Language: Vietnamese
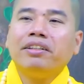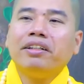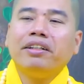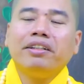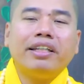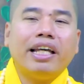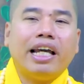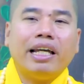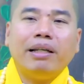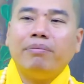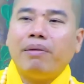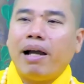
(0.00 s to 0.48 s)

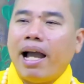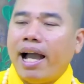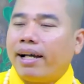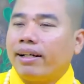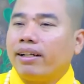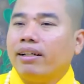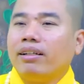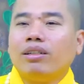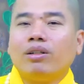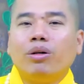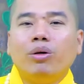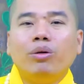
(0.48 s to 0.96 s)
như vậy mà
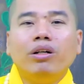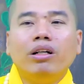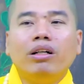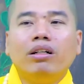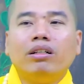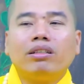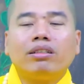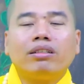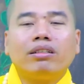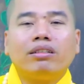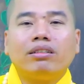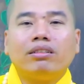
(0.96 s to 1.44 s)
ăn được ngủ
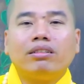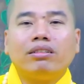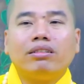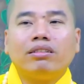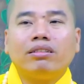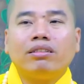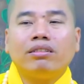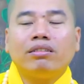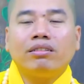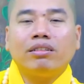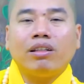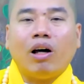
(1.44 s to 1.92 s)
được,
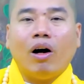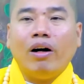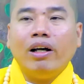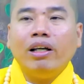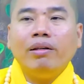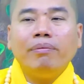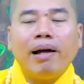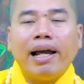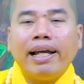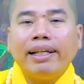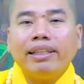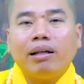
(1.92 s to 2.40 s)

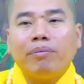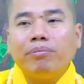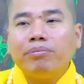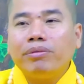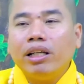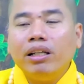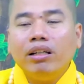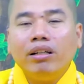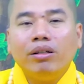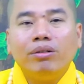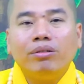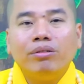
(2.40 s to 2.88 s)
thoải mái
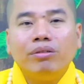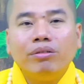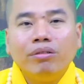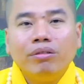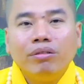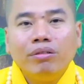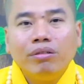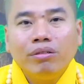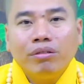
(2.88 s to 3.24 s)
tâm trí luôn.